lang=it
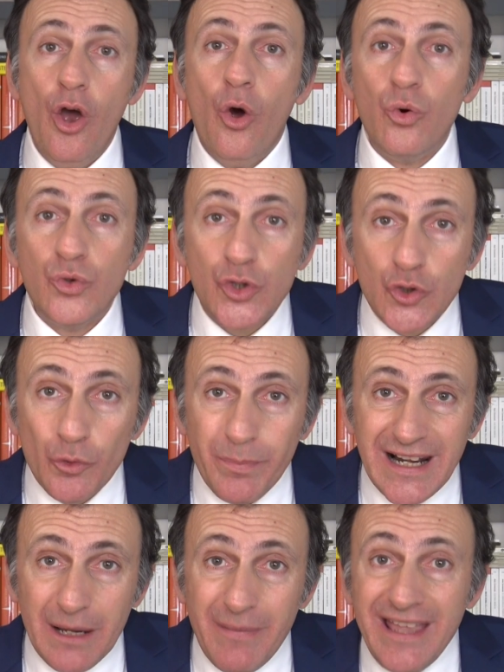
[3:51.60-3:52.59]
un
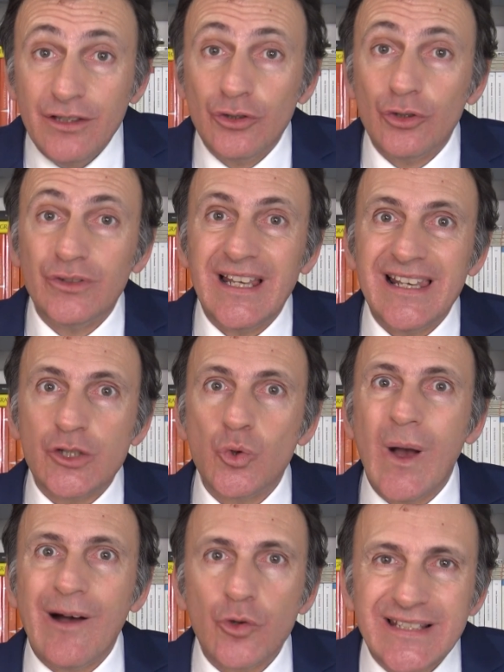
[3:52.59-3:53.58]
superamento della
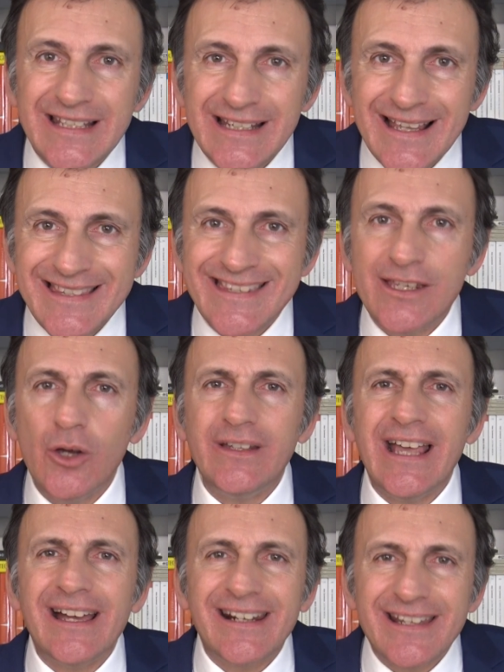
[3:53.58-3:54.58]
sua
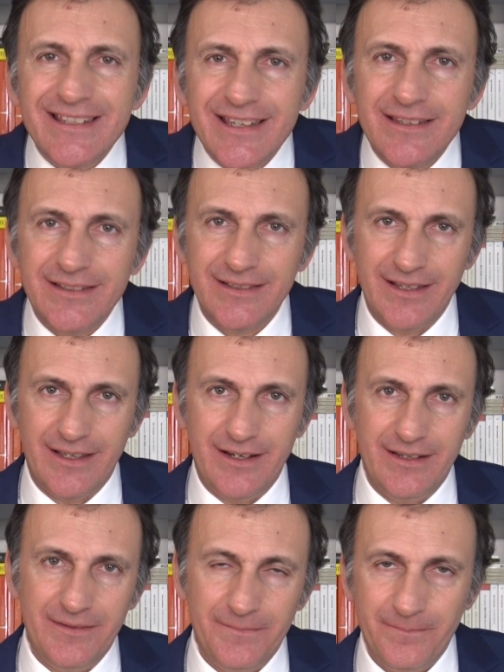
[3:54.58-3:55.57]
ostinazione a
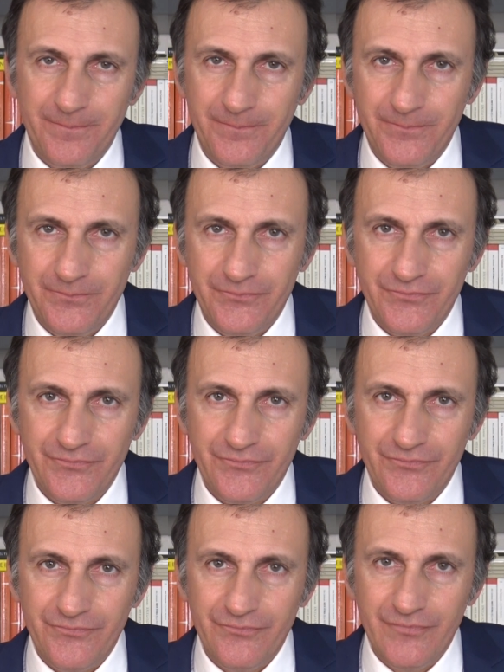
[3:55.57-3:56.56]
resistere.
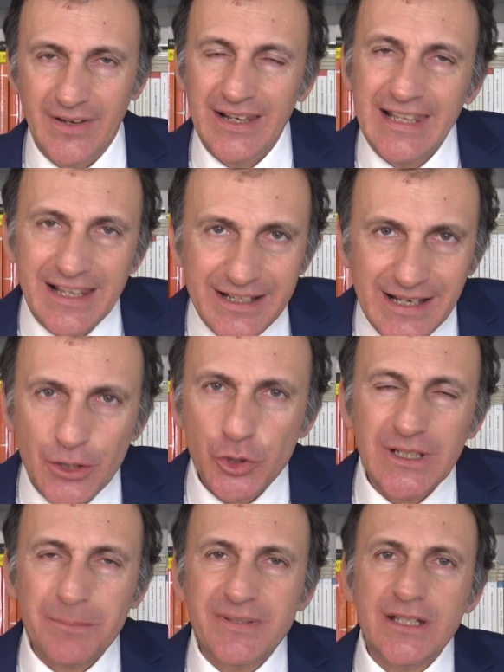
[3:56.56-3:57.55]
La
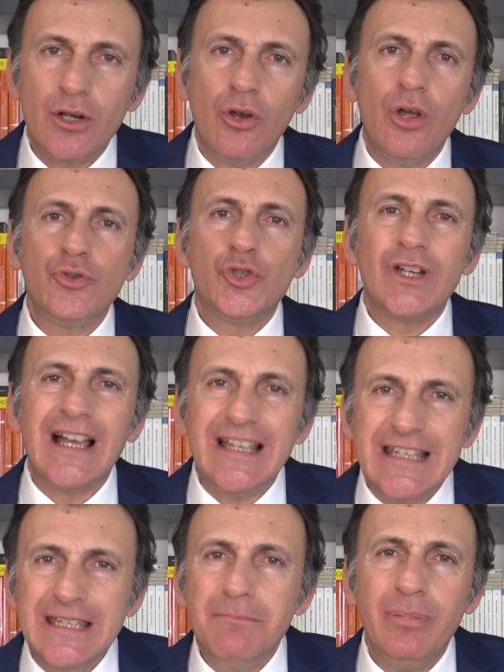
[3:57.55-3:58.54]
rinascita psicologica
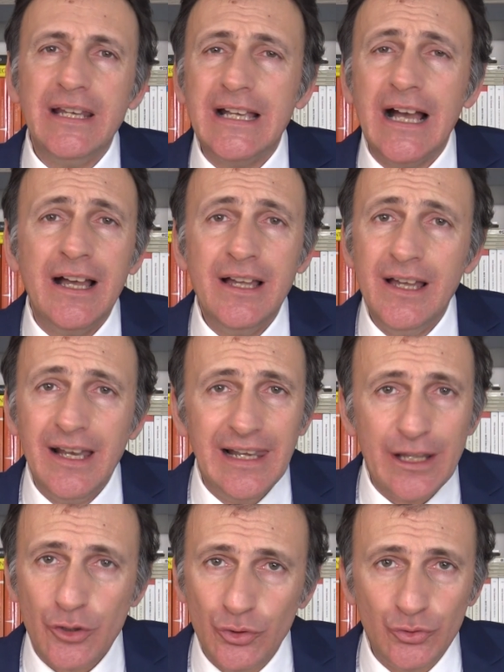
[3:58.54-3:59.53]
implica
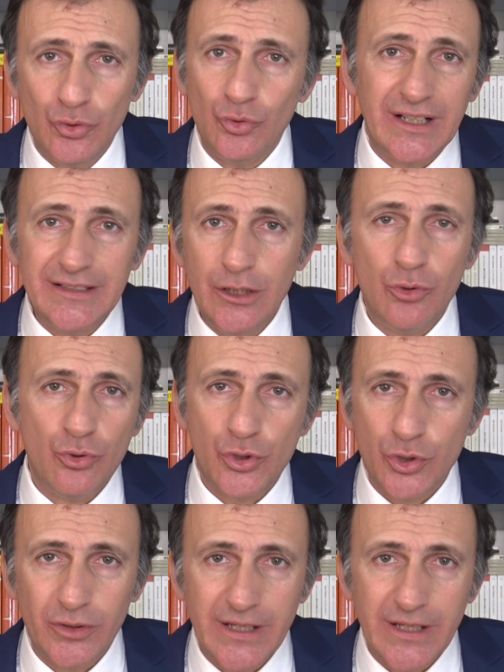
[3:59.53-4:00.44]
la rottura del guscio